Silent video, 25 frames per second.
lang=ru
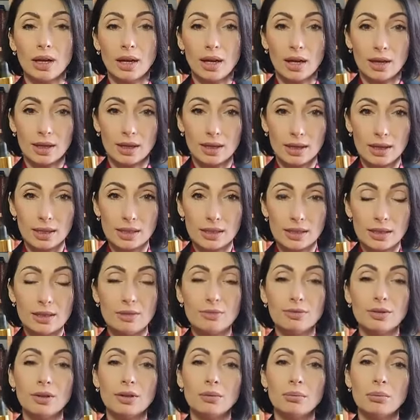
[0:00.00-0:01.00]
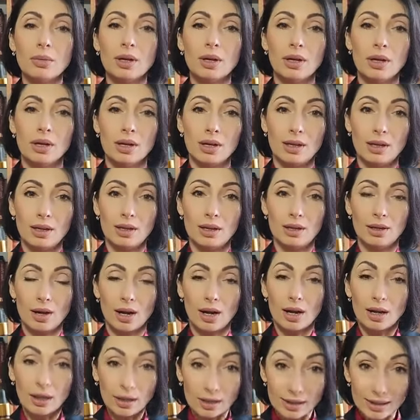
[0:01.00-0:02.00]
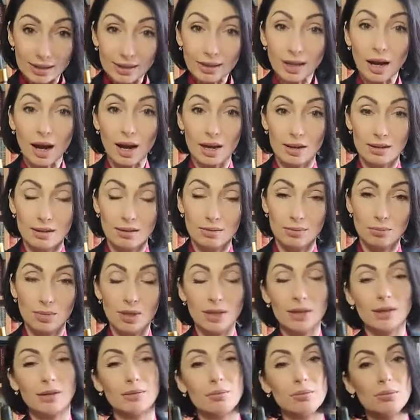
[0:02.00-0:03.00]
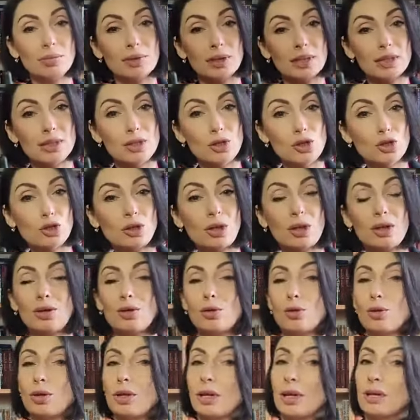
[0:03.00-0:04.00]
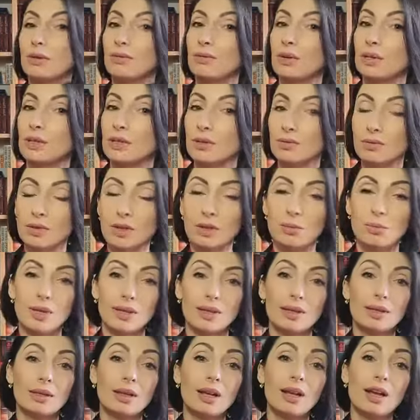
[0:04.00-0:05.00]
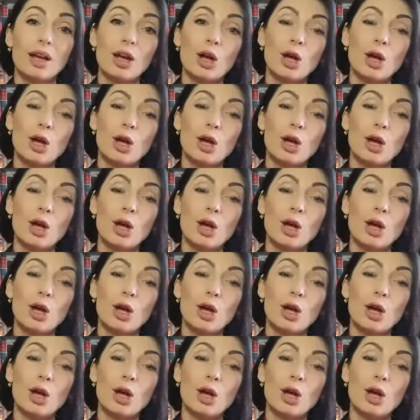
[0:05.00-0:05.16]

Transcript: агрессивным и кардинальным мерам пластической хирургии, инвазивные методы.